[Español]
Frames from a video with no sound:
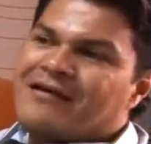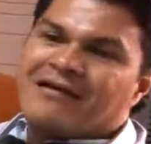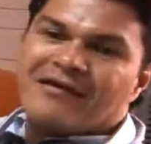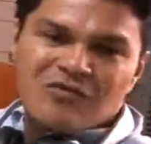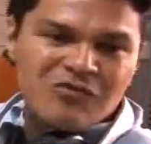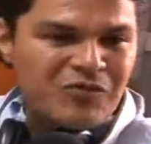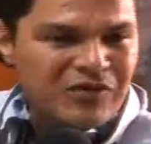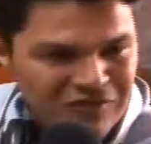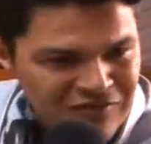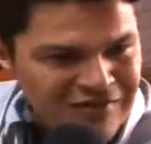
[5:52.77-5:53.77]
Eh, somos
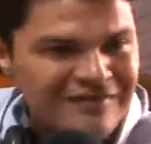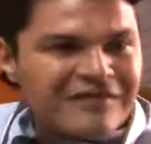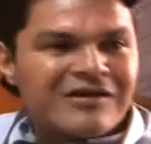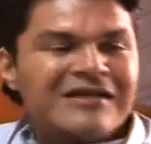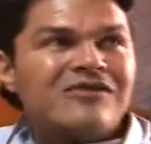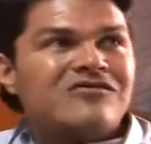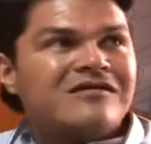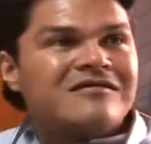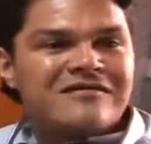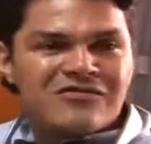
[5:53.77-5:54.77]
pioneros en celebrarle a los
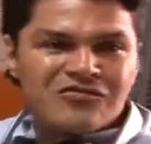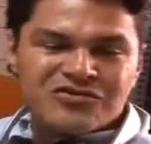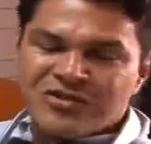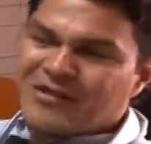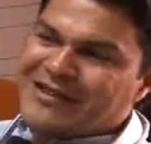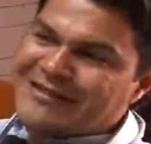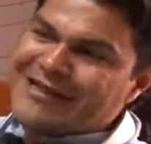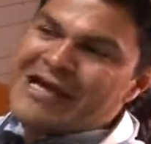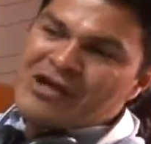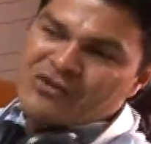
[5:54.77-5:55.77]
taxistas su noche
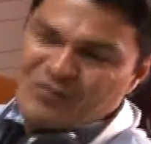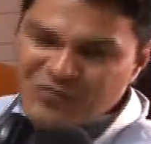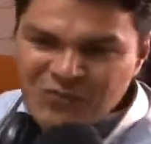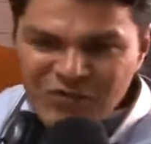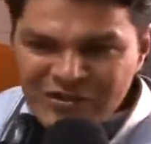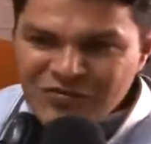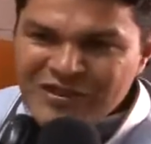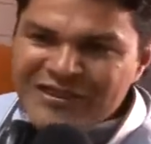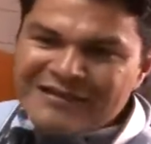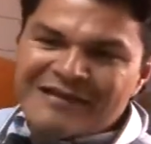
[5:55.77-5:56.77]
amarilla, somos pioneros
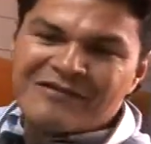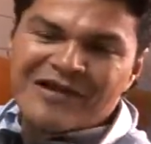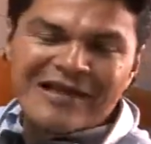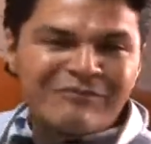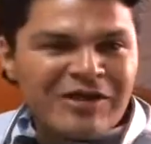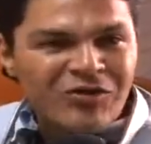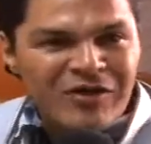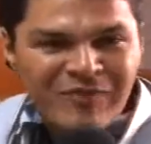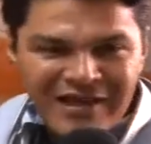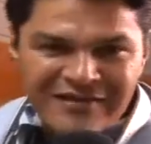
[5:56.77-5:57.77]
en, celebrar el bingo
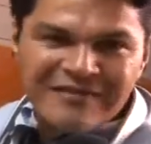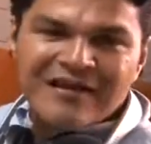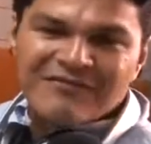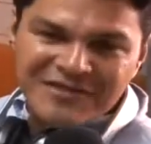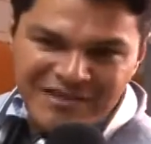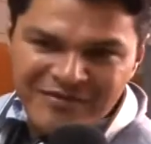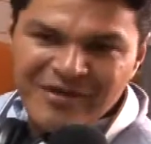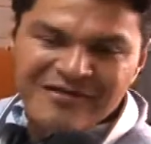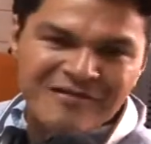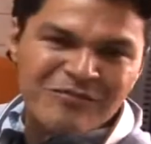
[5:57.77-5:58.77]
de madres, en la fecha de
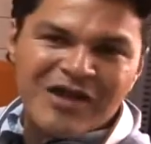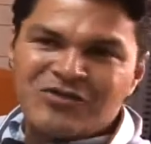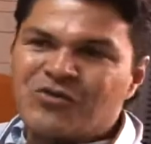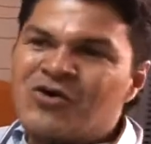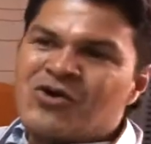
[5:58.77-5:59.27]
madres en mayo,